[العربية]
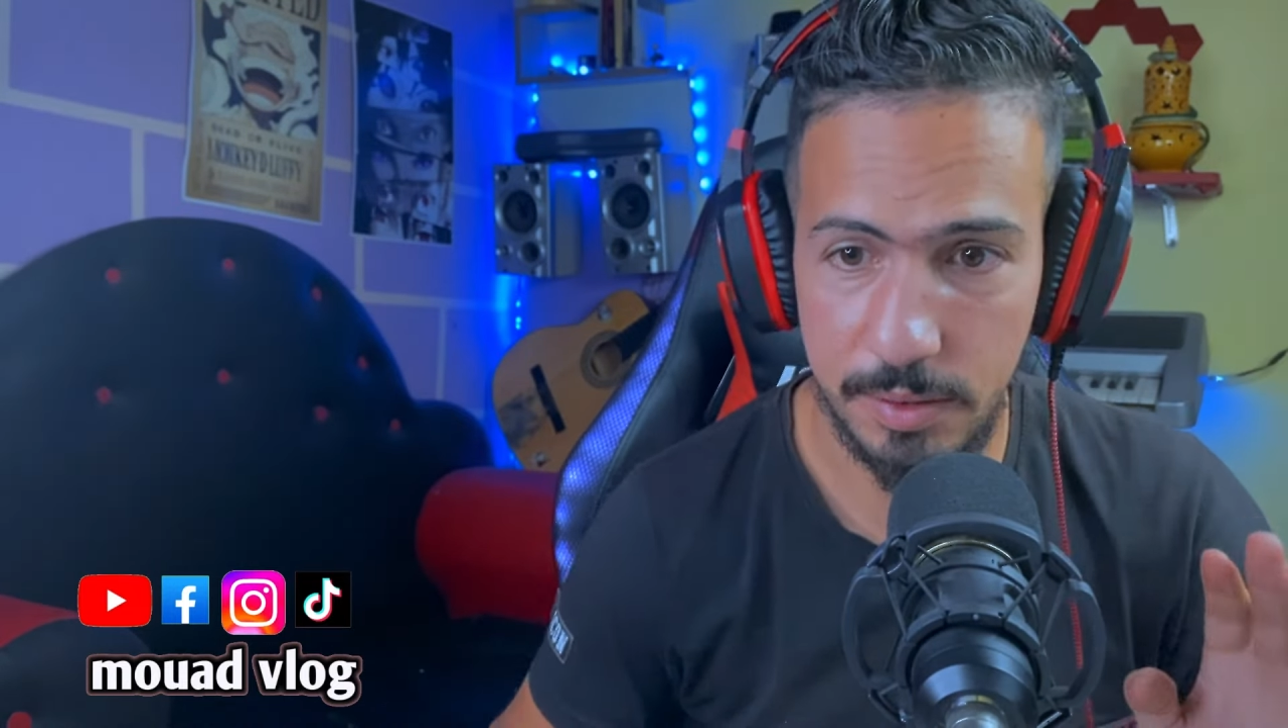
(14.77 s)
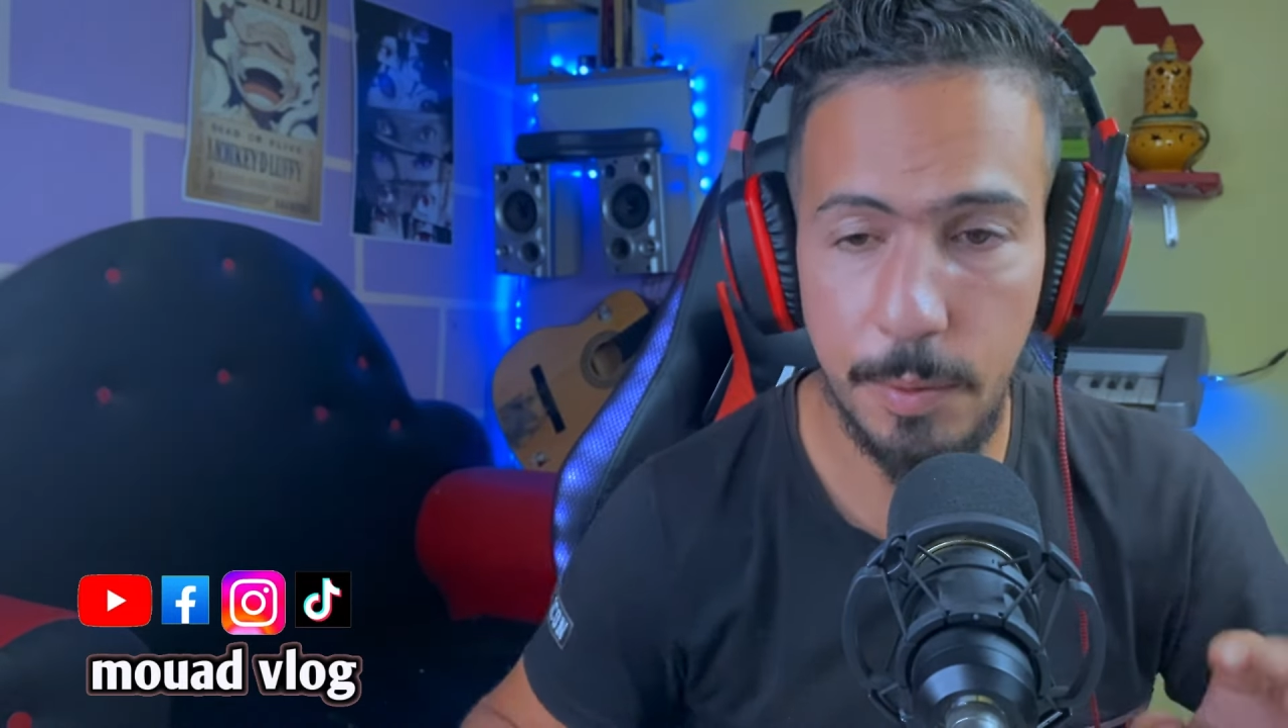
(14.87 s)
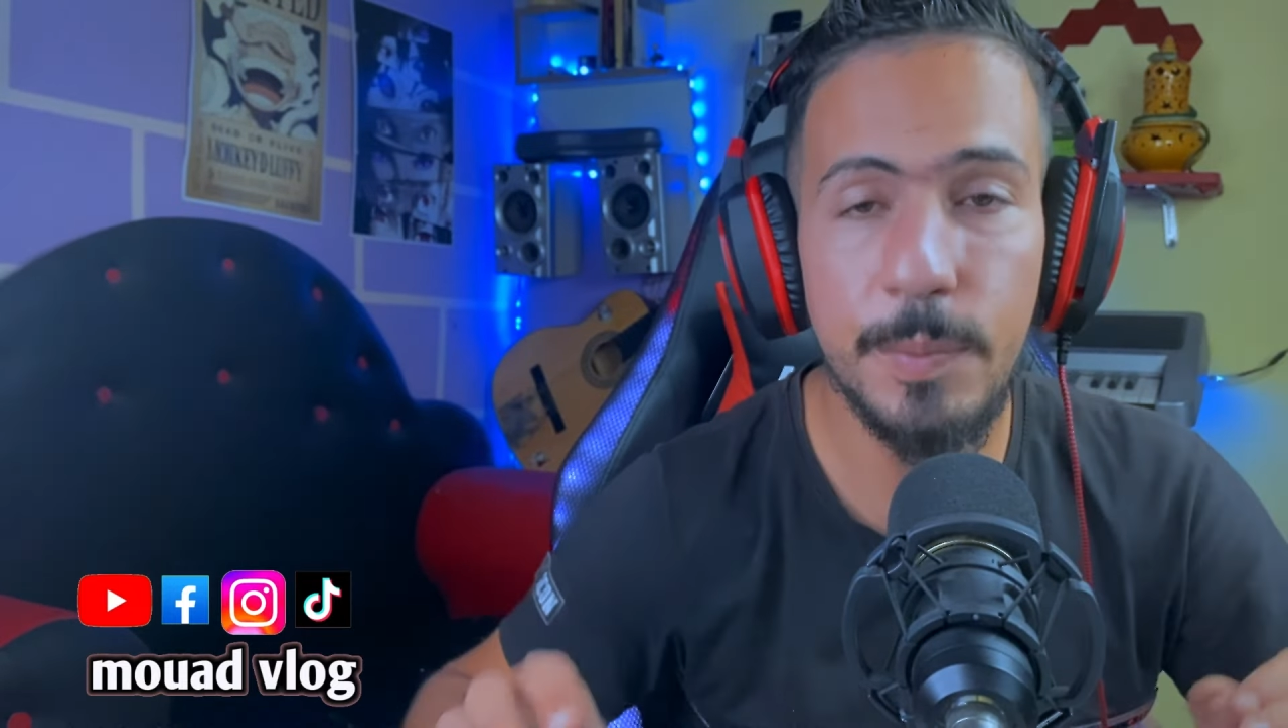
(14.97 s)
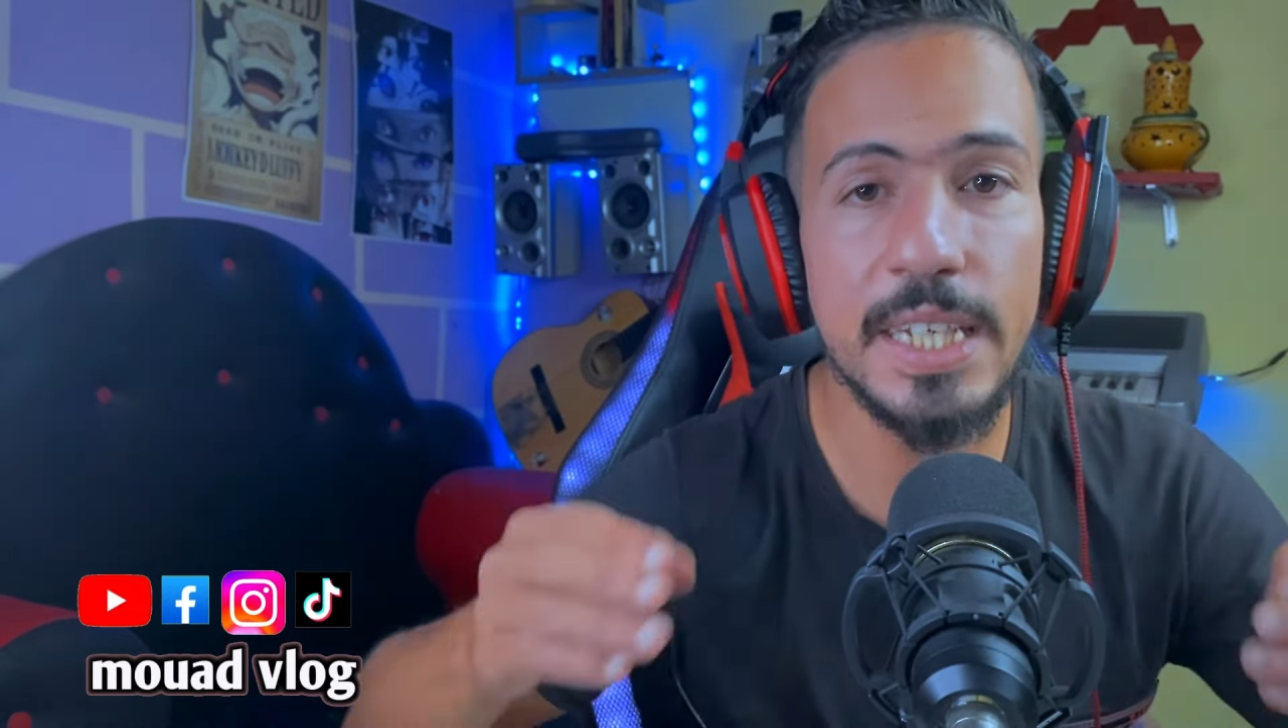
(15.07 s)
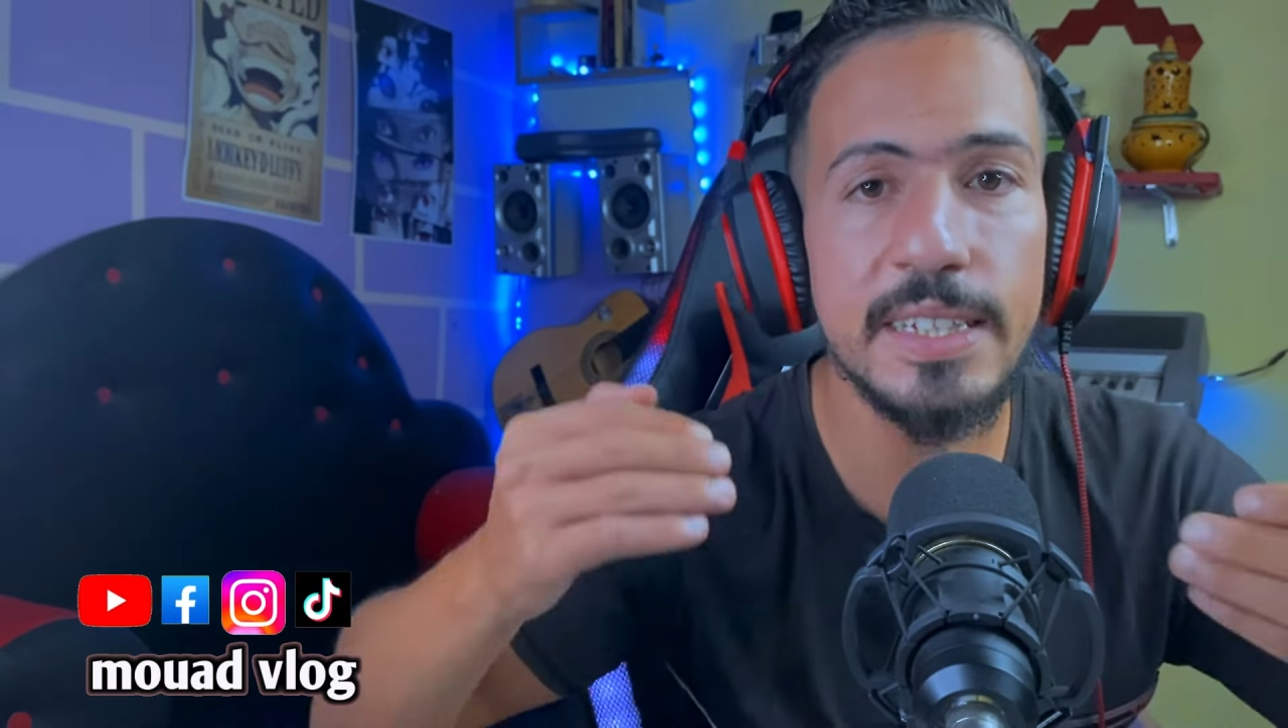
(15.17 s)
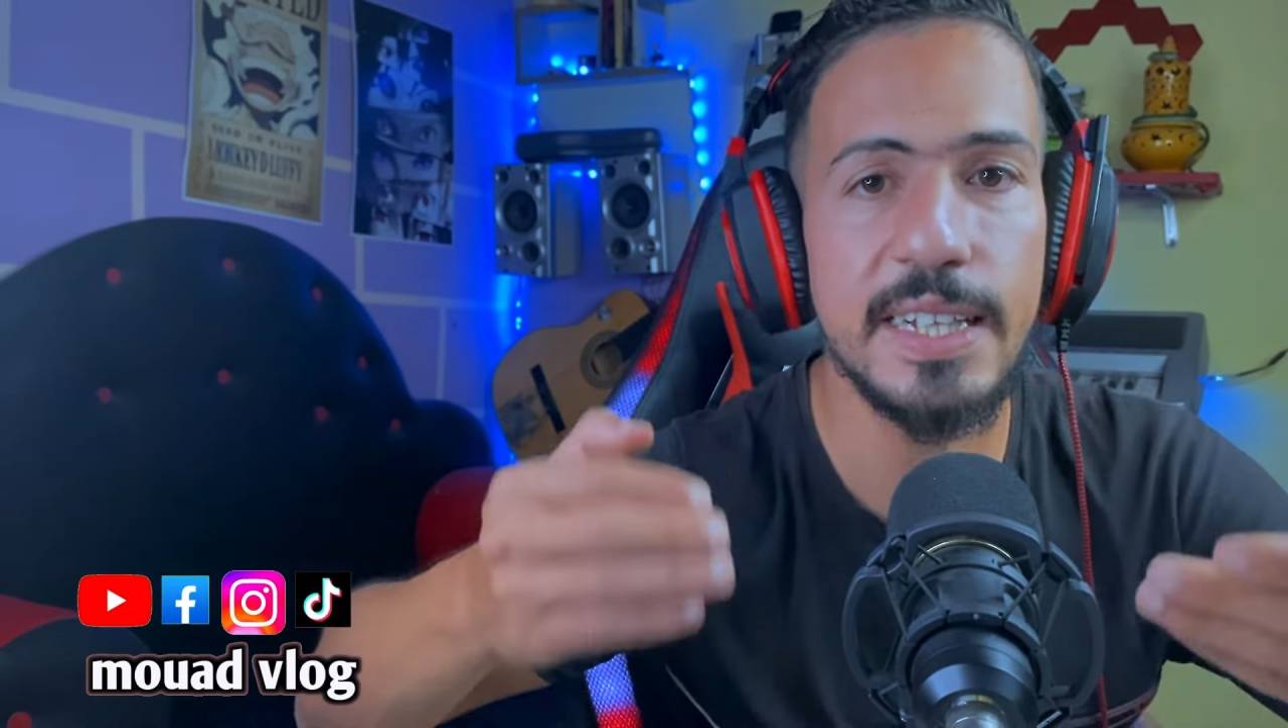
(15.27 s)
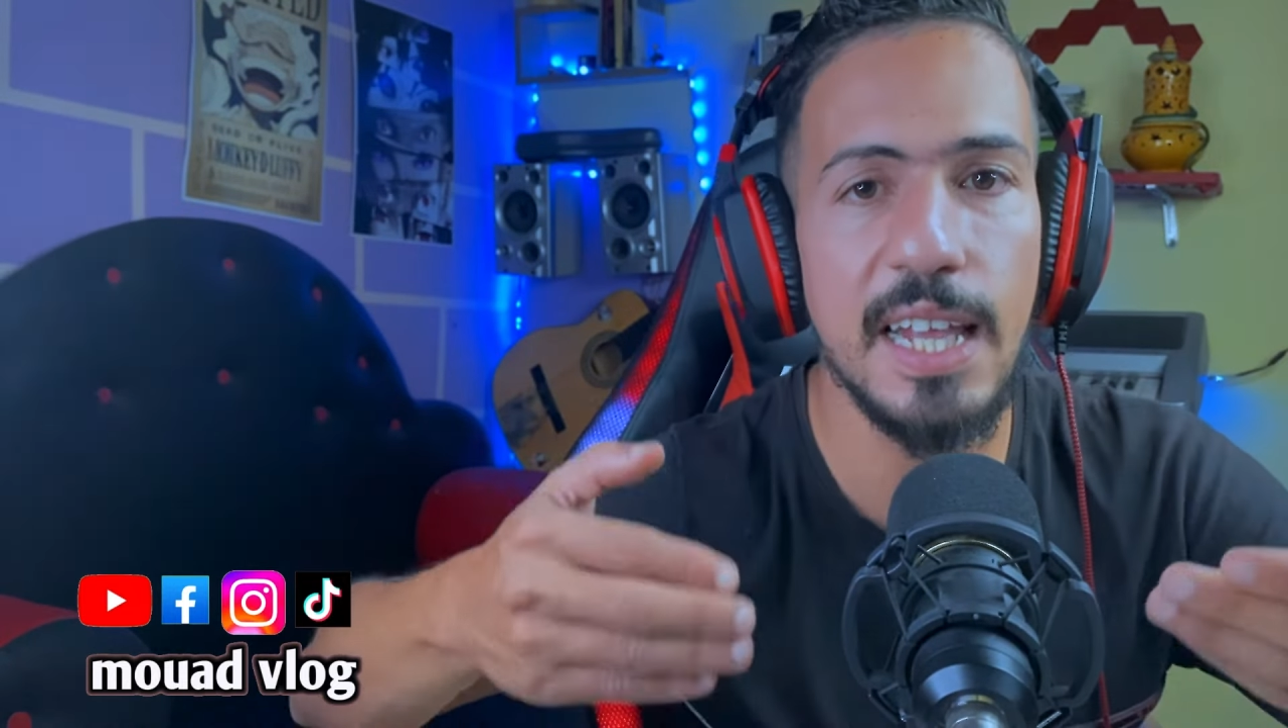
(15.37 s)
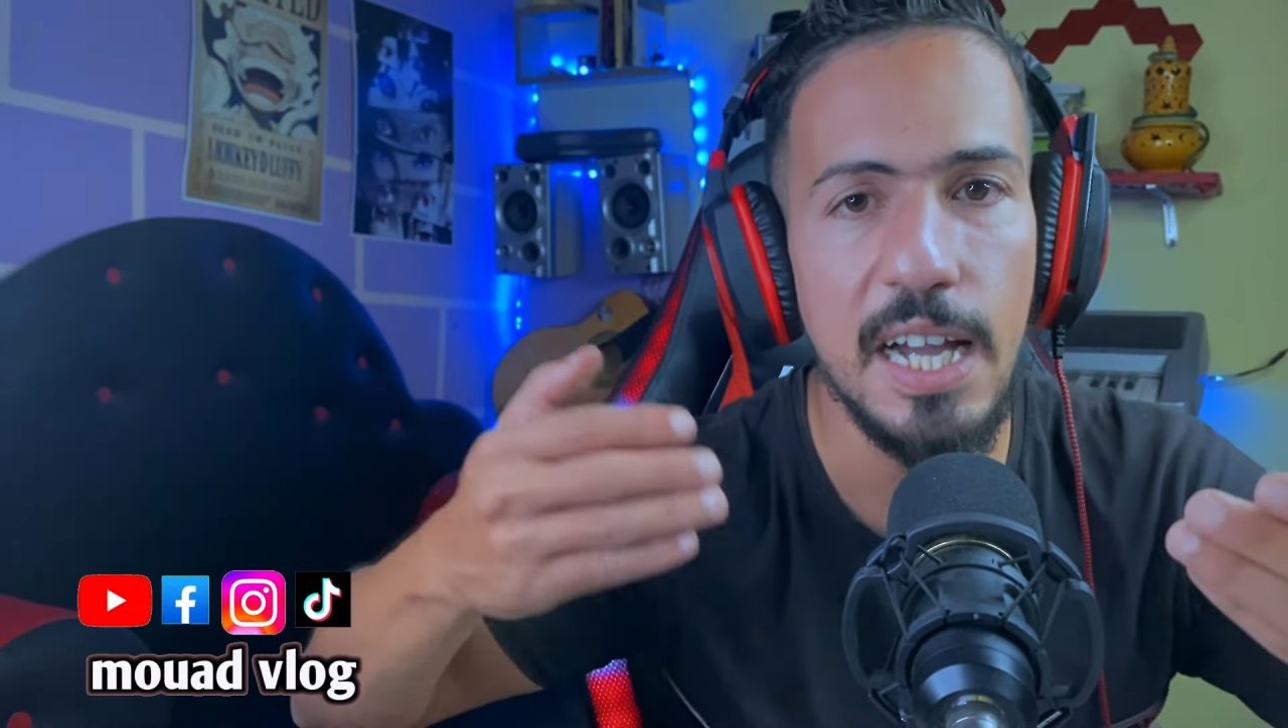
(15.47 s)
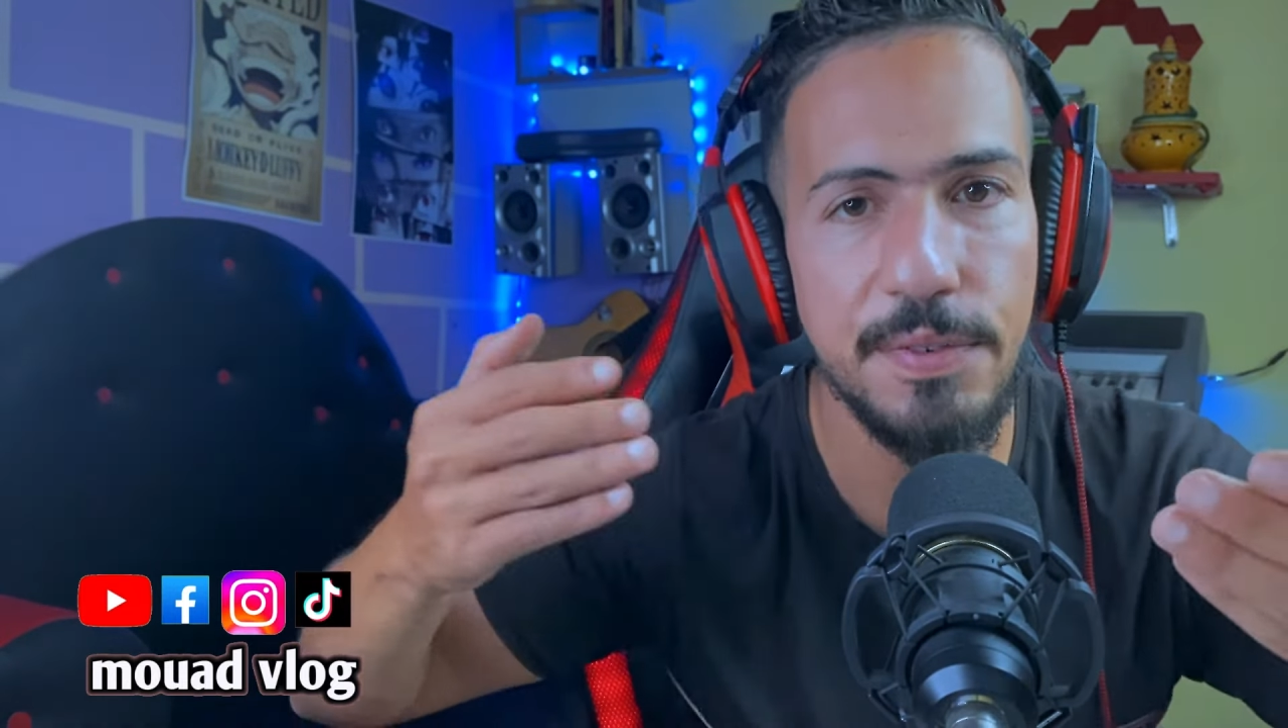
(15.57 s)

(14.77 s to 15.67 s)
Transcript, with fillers: منين تلاح